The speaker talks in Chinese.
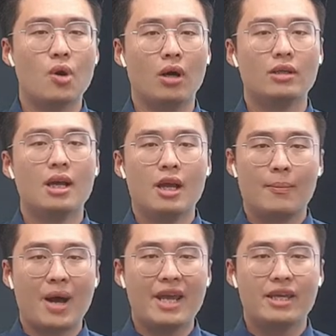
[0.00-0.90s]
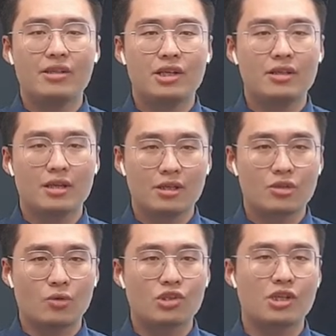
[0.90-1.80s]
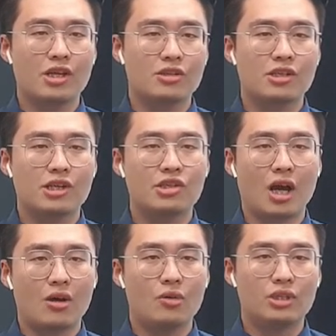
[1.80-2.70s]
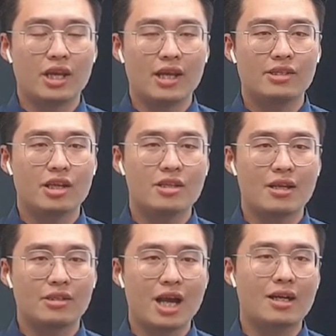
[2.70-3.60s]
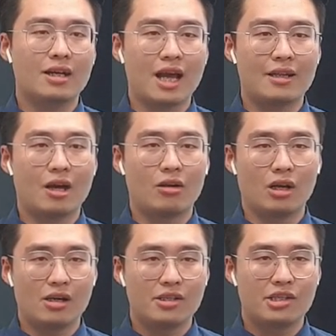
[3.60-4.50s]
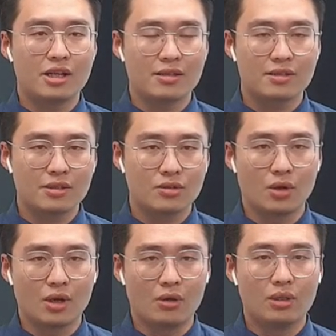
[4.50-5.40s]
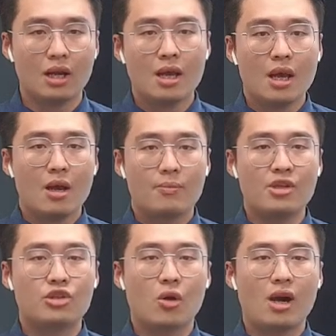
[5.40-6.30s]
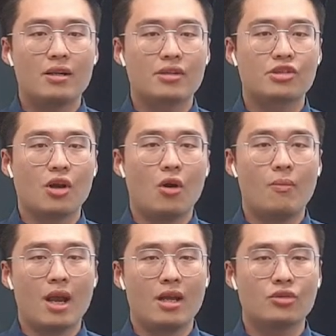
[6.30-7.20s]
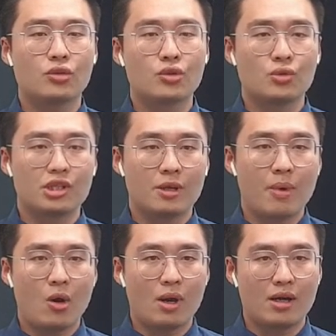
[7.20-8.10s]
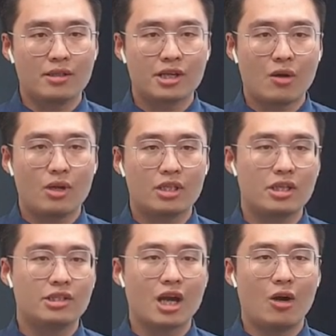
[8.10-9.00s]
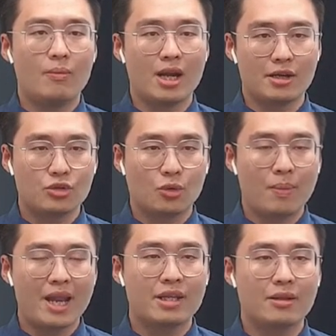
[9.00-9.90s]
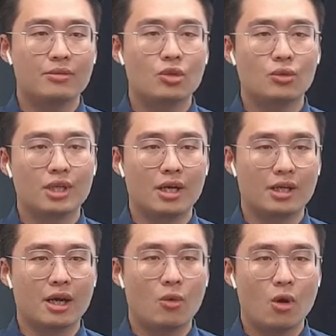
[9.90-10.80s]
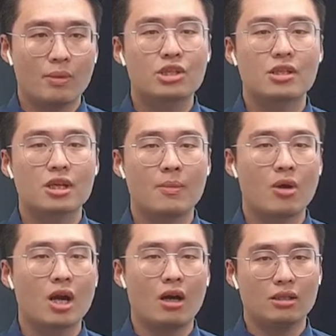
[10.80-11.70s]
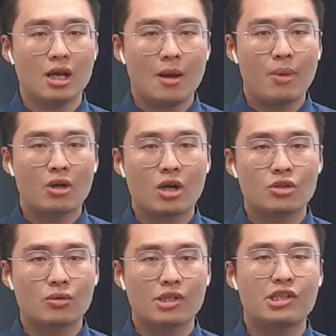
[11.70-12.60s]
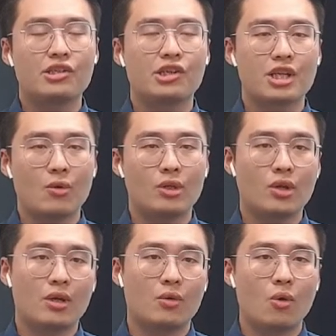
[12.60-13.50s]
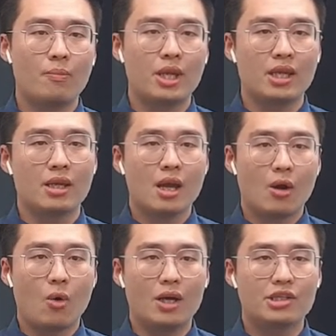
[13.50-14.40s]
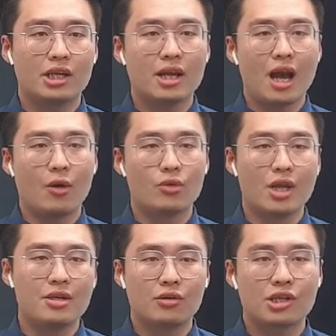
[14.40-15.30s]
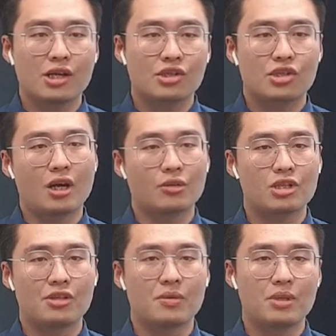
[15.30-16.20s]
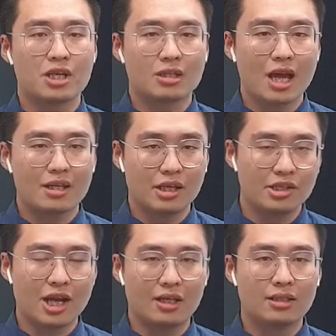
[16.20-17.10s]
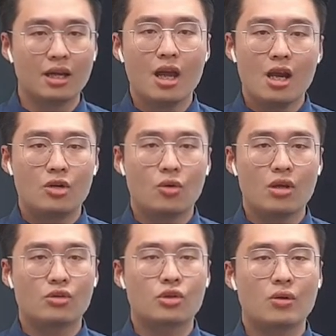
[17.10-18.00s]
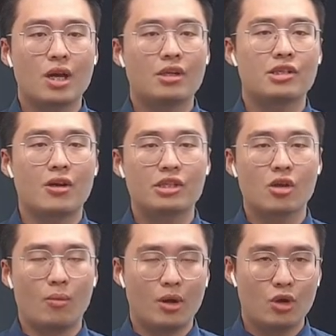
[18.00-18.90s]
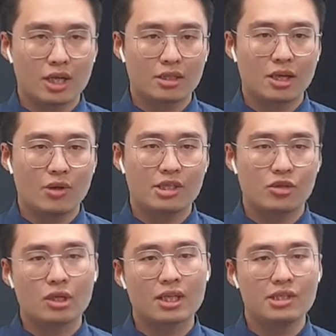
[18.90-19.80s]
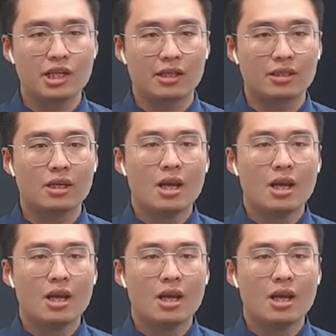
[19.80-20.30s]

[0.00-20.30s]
破。白银今天的走势也是先涨后跌，现在的价格来到了二十七点四左右。本周二的时候，美联储主席鲍威尔将会提交美联储半年度的一个货币政策报告，报告中的信息将会对货币、黄金还有原油这些市场都产生比较大的影响。如果有重要的消息，我们会跟各位继续跟进。